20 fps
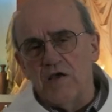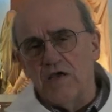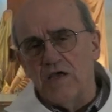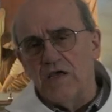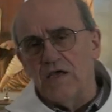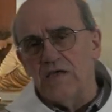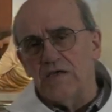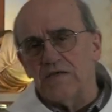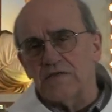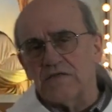
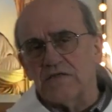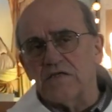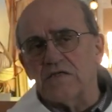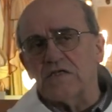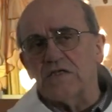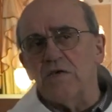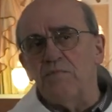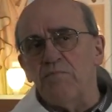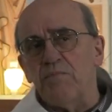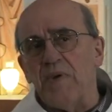et c'est ce
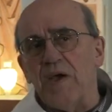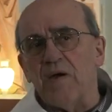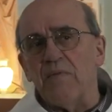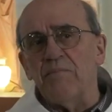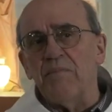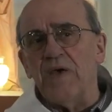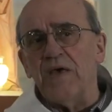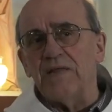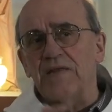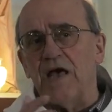qui me
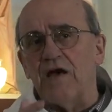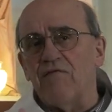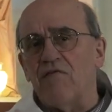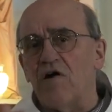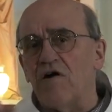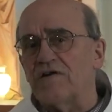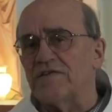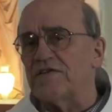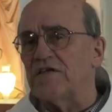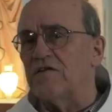permet
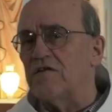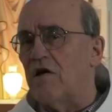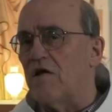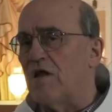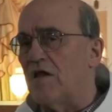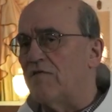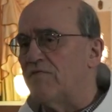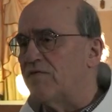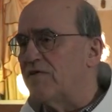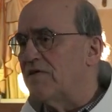d'avancer dans
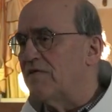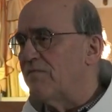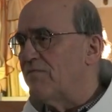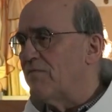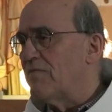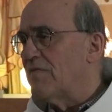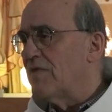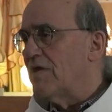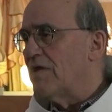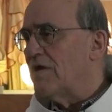la vie.
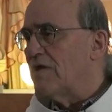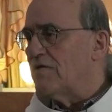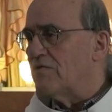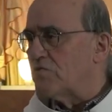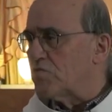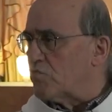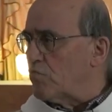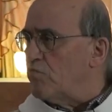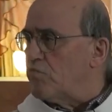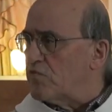Euh,
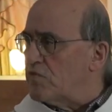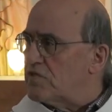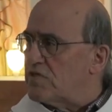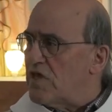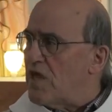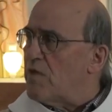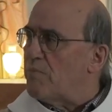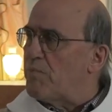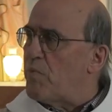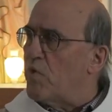je trouve que
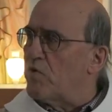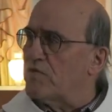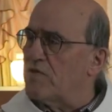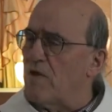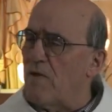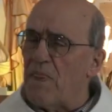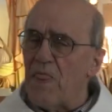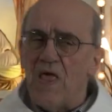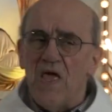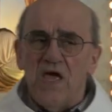c'est
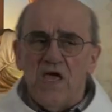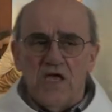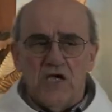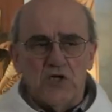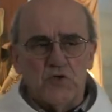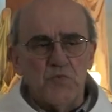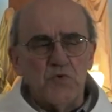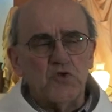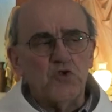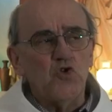important. Et
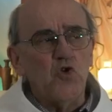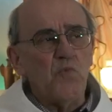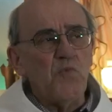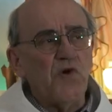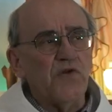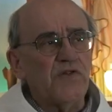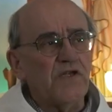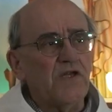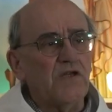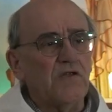je me suis
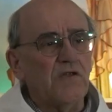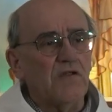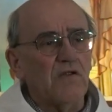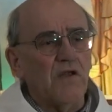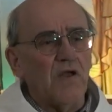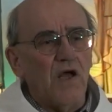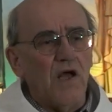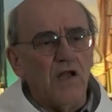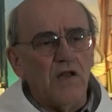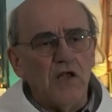demandé
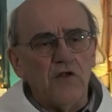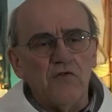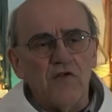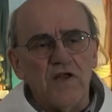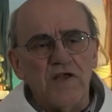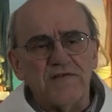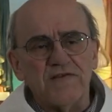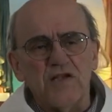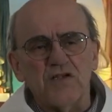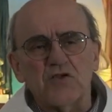à
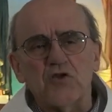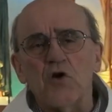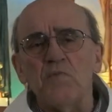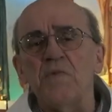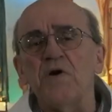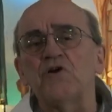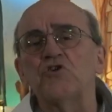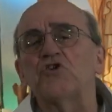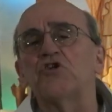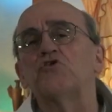l'adolescence
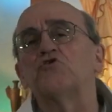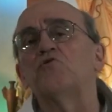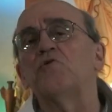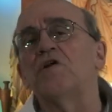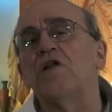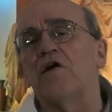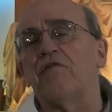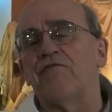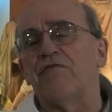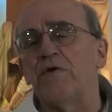comment Jésus
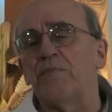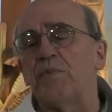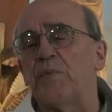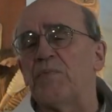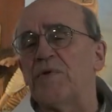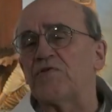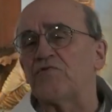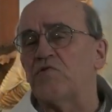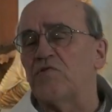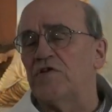il a fait pour ne
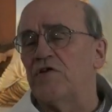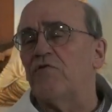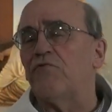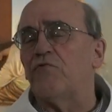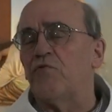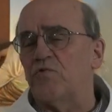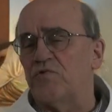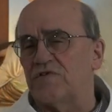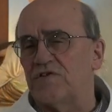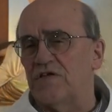pas se
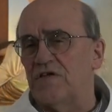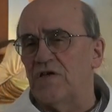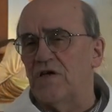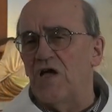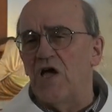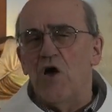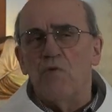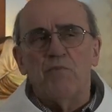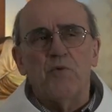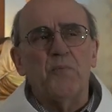défausser,
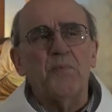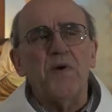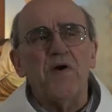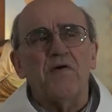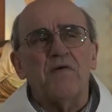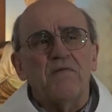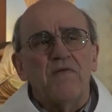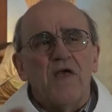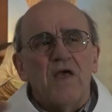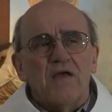pour
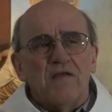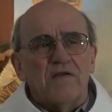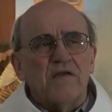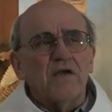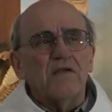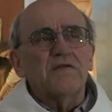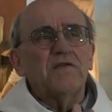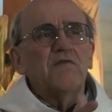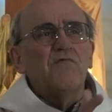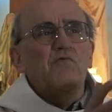pas,
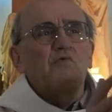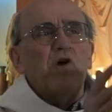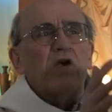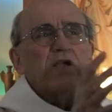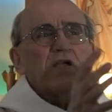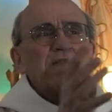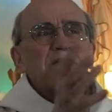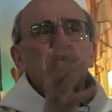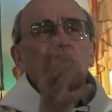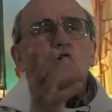quand il voit,
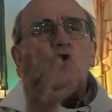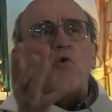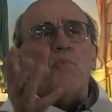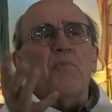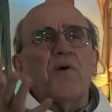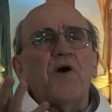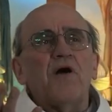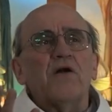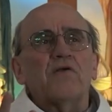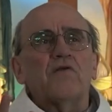quand il
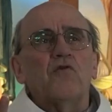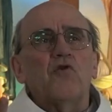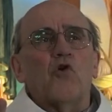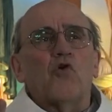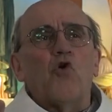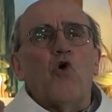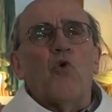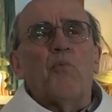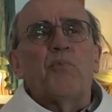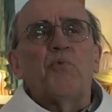comprend que le
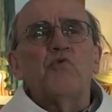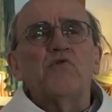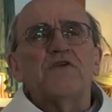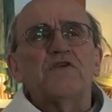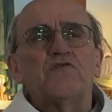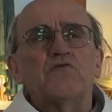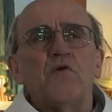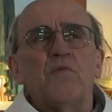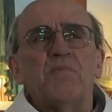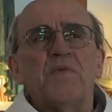complot
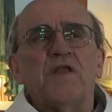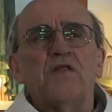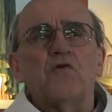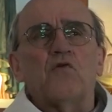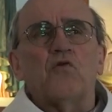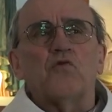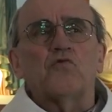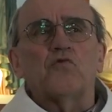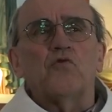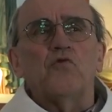qui se mène
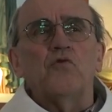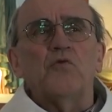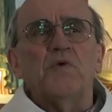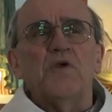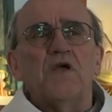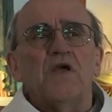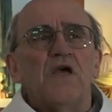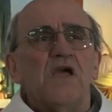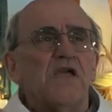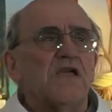contre
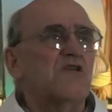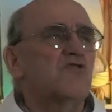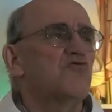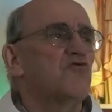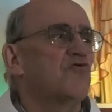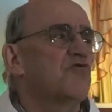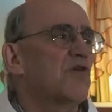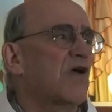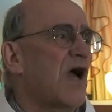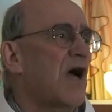lui, qui se
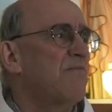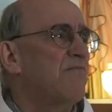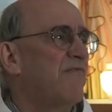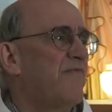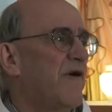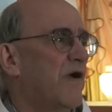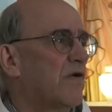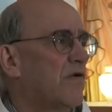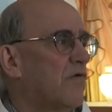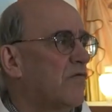trame,
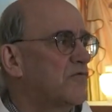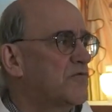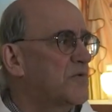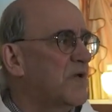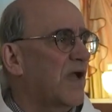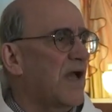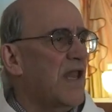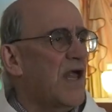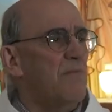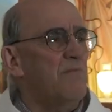va
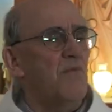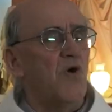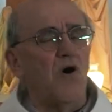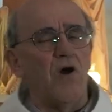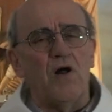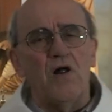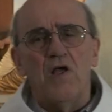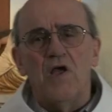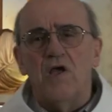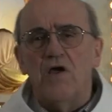conduire à la
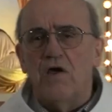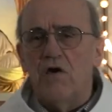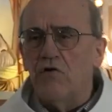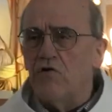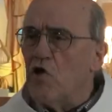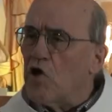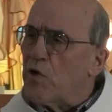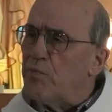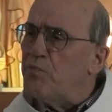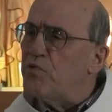mort, euh,
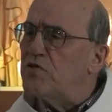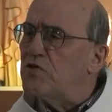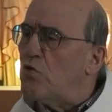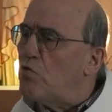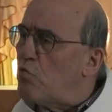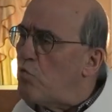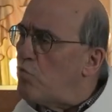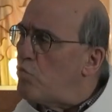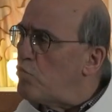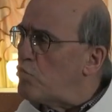il aurait pu dire
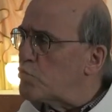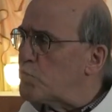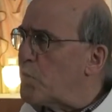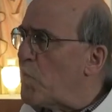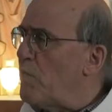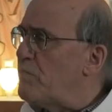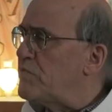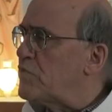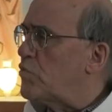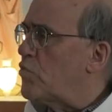Oh, je
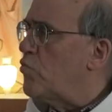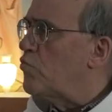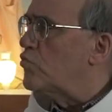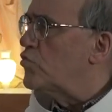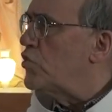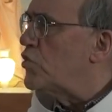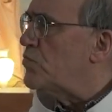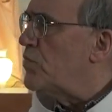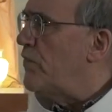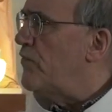prends un petit
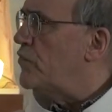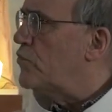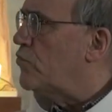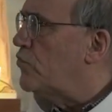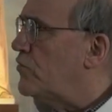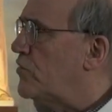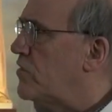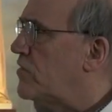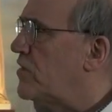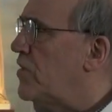congé, je m'en vais du côté de